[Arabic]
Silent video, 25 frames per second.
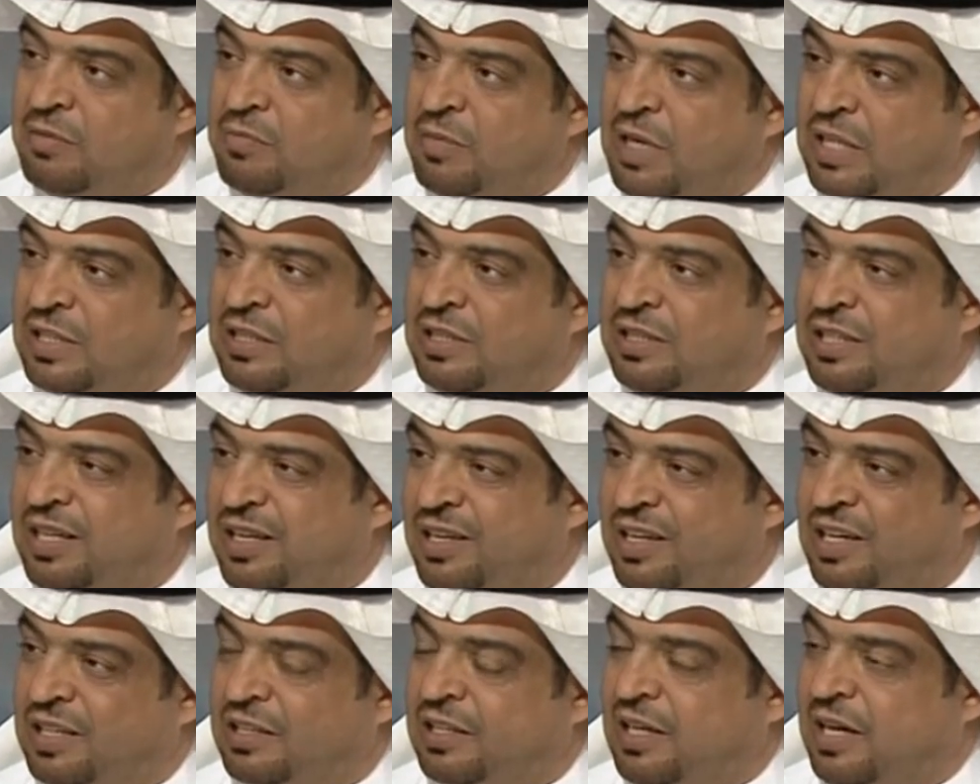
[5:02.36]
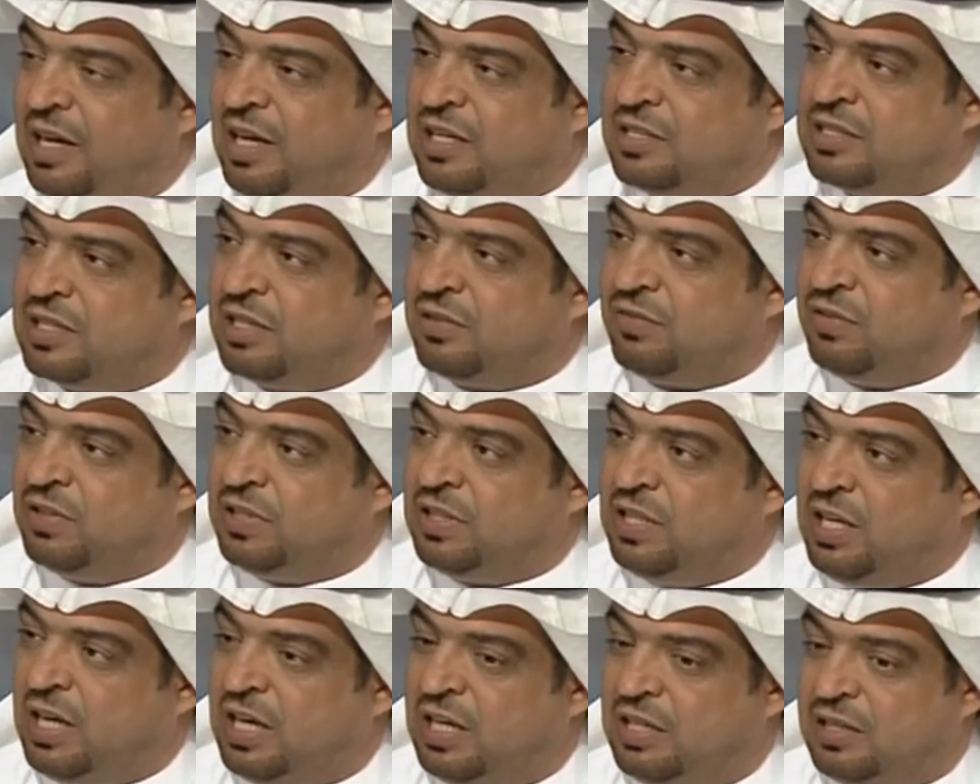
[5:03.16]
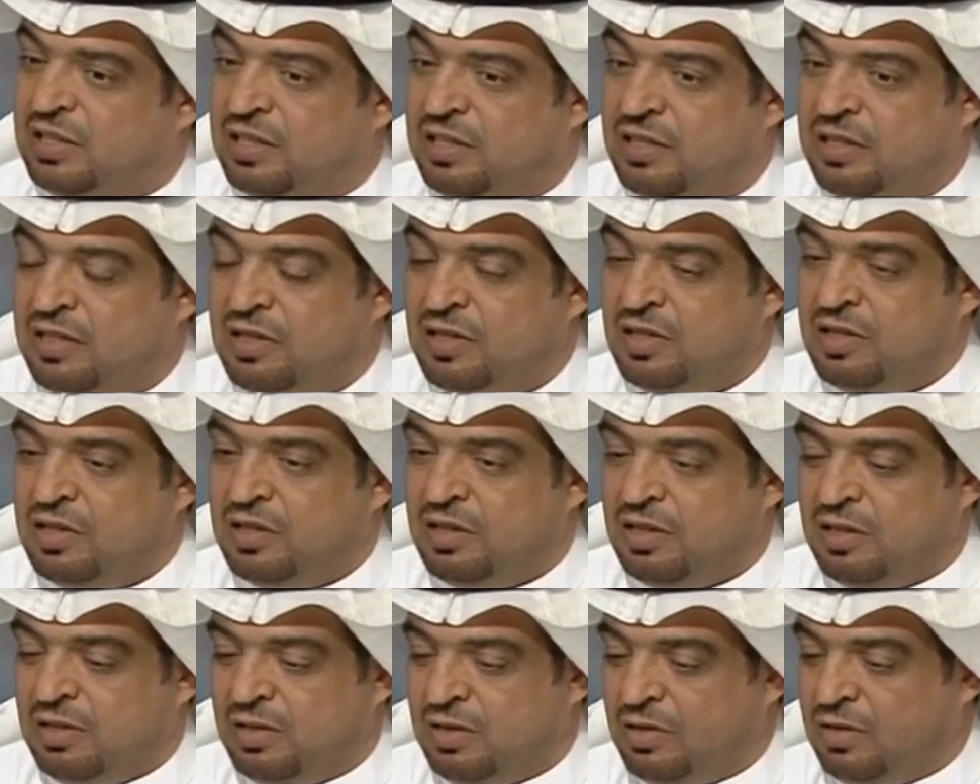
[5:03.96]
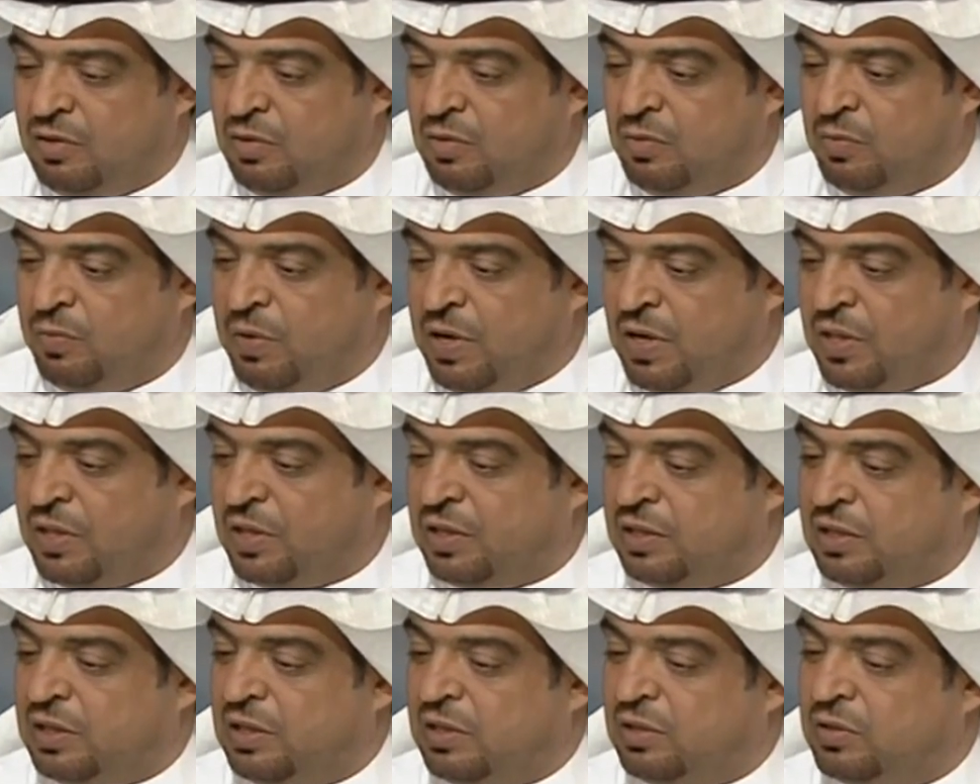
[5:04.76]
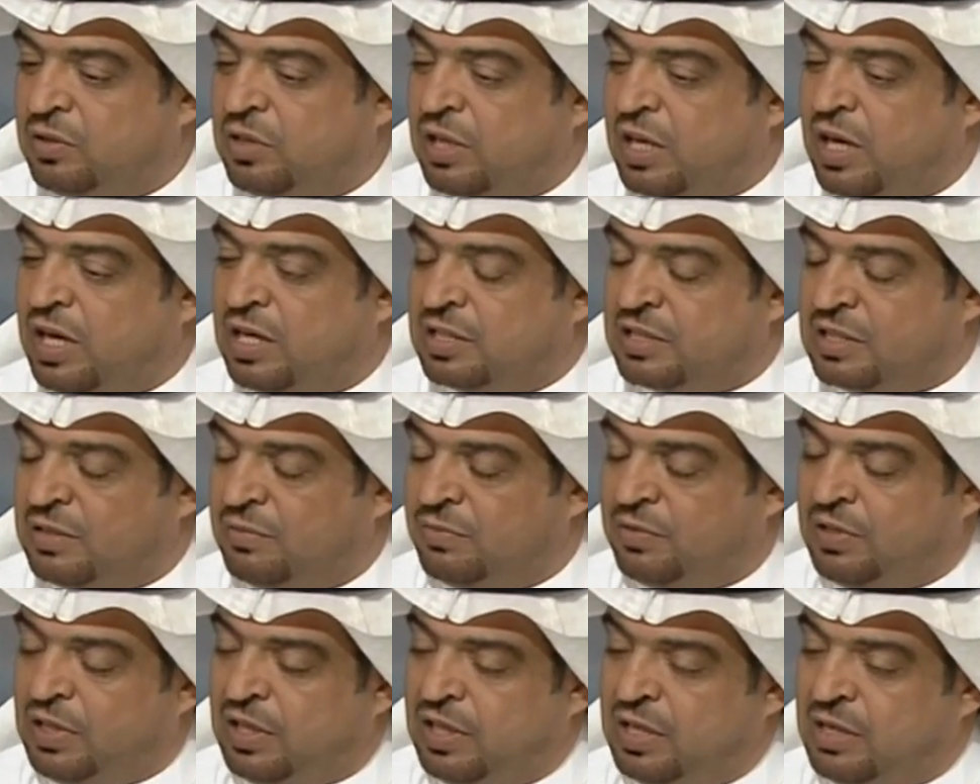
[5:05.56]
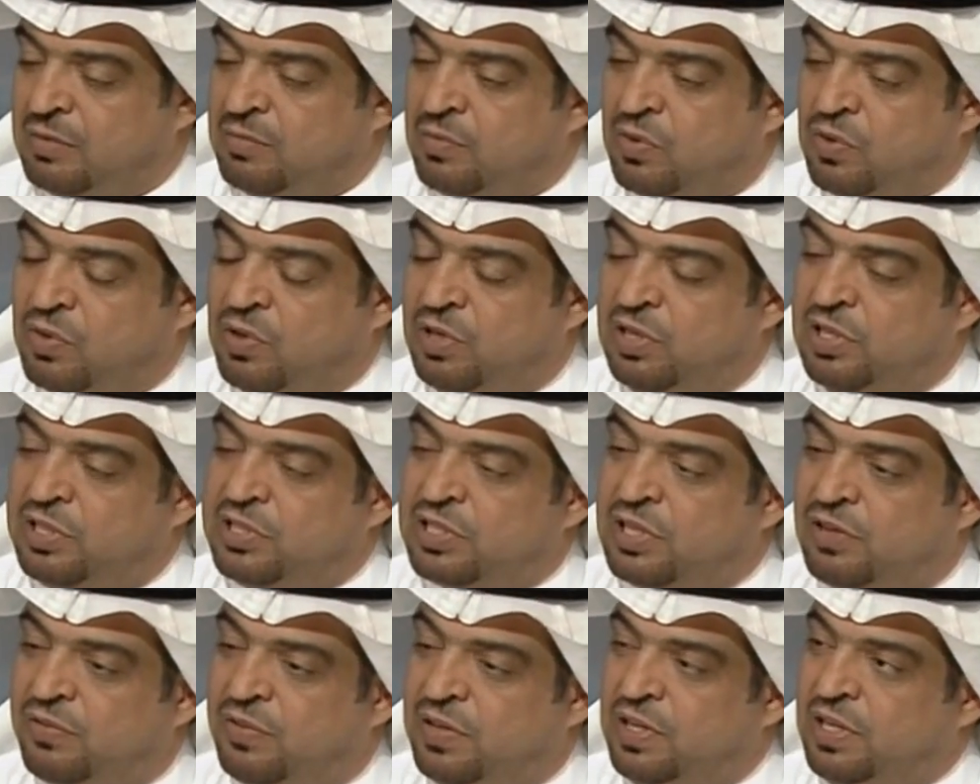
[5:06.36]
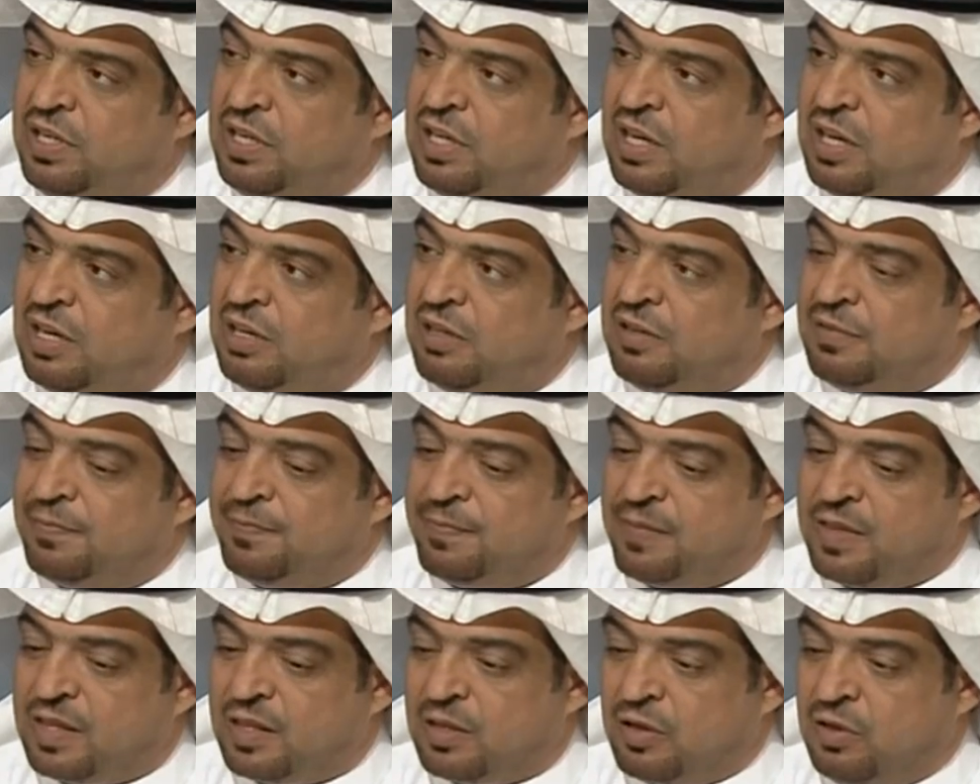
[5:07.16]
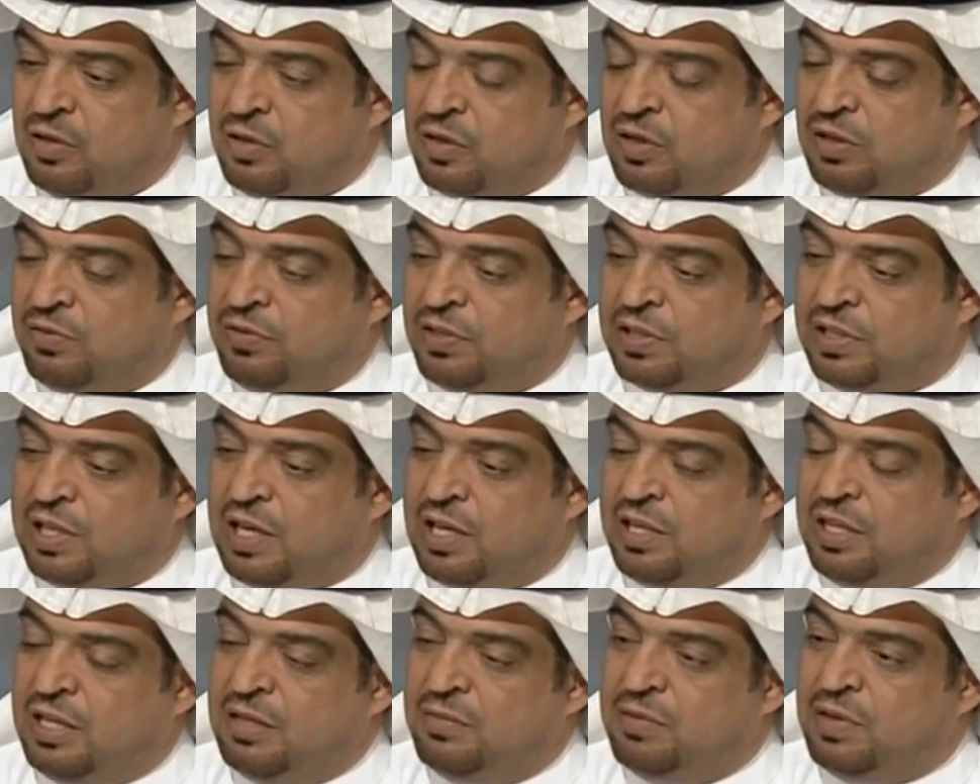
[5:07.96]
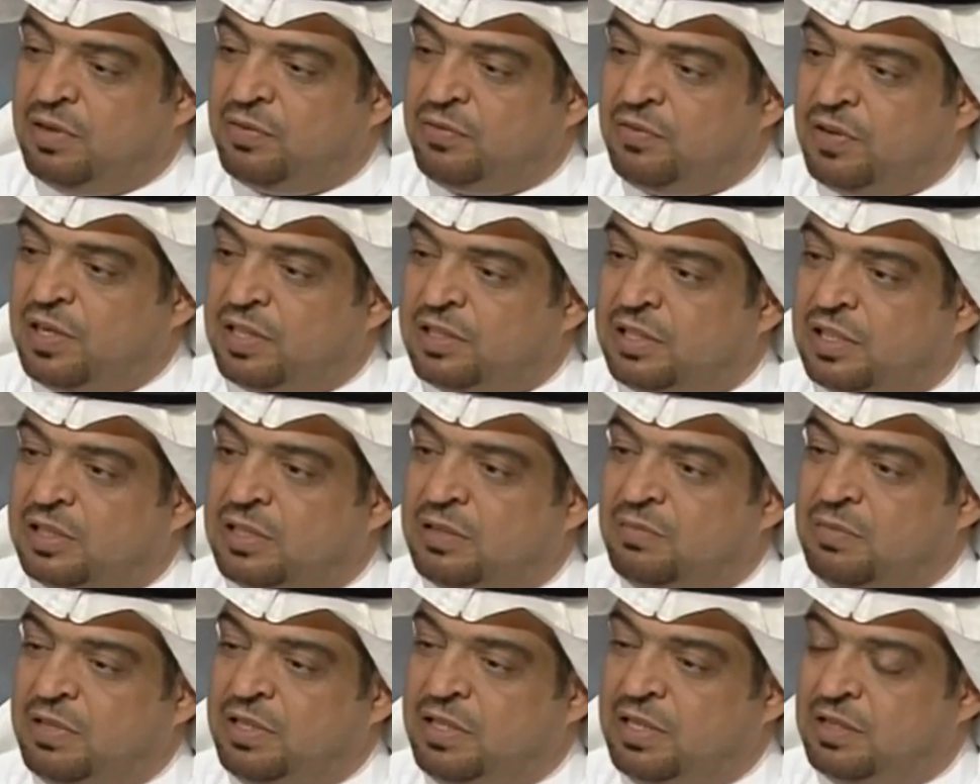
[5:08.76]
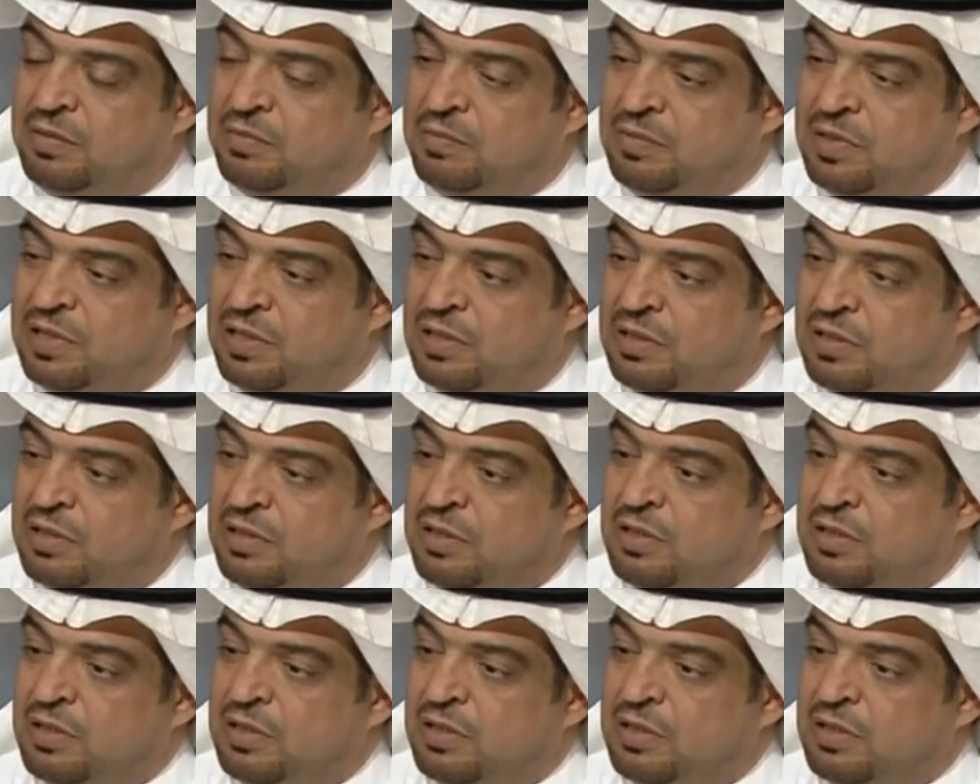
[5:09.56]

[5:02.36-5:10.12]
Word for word: بعد التغييرات اللي حصلت في الاتحاد آه، وبعض خاصه في تغيير موضوع اللجنه الفنيه وقفت هذه الملفات اتمنى من